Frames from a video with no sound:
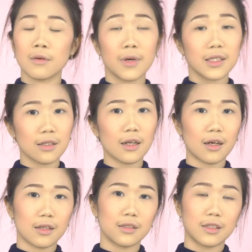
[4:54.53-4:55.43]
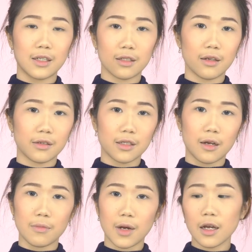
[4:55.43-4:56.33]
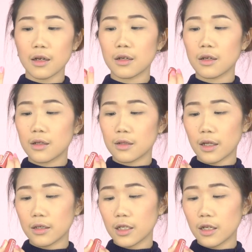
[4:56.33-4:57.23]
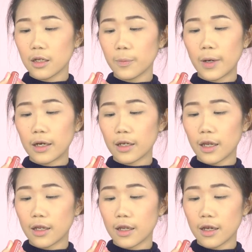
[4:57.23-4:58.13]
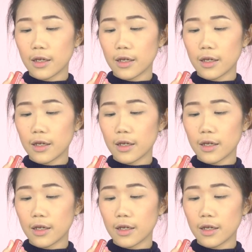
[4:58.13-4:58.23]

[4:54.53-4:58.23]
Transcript: masih dengan shade yang sama. Tadi pakainya